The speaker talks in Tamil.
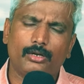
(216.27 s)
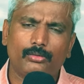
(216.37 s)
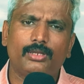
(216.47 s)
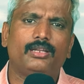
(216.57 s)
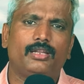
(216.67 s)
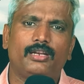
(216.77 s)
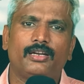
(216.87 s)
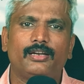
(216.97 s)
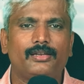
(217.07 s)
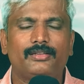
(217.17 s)
நடுவில் இருக்கிற
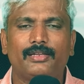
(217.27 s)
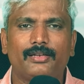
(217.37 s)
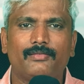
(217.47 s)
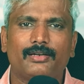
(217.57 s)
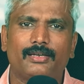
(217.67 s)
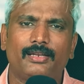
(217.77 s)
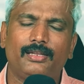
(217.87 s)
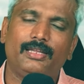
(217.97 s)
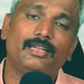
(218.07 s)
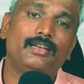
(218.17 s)
ரெண்டு எழுத்து என்னவா
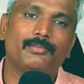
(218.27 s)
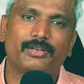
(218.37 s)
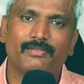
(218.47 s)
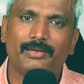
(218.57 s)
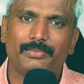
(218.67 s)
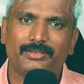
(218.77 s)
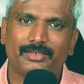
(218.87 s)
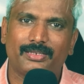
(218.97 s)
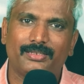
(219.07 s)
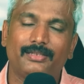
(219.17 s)
எதை நமக்கு
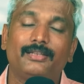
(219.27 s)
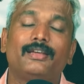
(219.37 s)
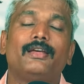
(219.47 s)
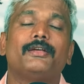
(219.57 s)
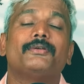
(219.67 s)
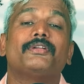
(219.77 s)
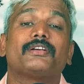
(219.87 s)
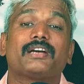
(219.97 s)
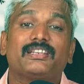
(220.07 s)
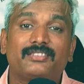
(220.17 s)
வெளிப்படுத்துகிறது
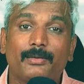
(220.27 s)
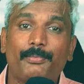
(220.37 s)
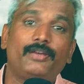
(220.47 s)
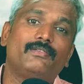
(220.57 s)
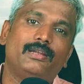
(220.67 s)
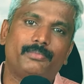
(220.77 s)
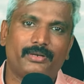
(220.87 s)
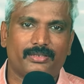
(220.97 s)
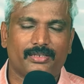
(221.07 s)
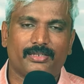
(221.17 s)
கசப்பை
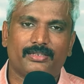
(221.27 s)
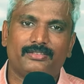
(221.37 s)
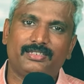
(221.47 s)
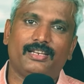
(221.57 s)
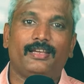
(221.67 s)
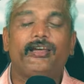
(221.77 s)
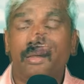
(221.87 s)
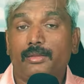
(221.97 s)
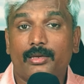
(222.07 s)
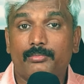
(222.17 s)
வெளிப்படுத்துகிறது சரி
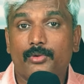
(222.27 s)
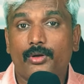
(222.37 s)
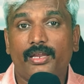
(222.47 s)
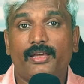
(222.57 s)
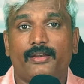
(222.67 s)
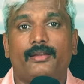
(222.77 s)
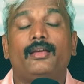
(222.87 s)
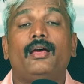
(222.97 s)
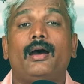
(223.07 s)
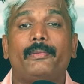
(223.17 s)
எம்மோரியர்
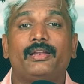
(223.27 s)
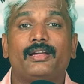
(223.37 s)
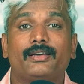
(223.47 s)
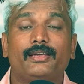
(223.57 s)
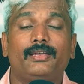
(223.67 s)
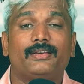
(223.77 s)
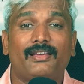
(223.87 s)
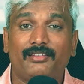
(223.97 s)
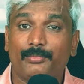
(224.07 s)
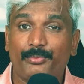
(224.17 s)
அப்படின்னாக்க
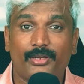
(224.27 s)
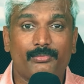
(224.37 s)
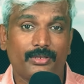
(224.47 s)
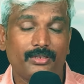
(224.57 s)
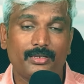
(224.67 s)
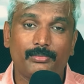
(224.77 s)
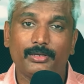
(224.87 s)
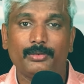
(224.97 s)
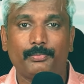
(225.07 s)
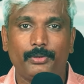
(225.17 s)
கசப்பு என்பது
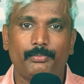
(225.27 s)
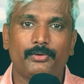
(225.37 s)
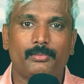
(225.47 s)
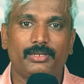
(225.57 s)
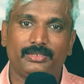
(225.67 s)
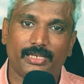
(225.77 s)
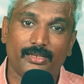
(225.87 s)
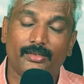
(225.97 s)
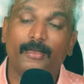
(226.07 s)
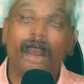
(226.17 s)
நம்மளுக்கு இப்போது நம்மளுக்கு
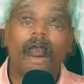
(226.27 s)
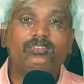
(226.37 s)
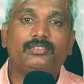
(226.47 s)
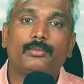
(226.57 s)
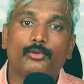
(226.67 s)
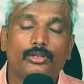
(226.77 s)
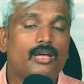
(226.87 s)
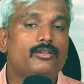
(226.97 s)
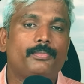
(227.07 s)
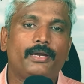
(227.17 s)
தெரியுது லாஸ்ட் டைம்
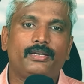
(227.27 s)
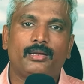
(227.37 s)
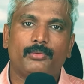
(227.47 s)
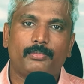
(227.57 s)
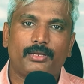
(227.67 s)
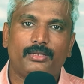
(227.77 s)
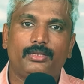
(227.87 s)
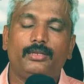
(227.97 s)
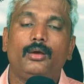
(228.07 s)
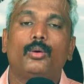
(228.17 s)
முதலாவது பாயிண்ட் நம்ம
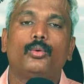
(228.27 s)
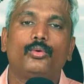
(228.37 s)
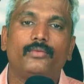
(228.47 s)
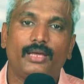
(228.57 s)
பார்த்தது ஹூ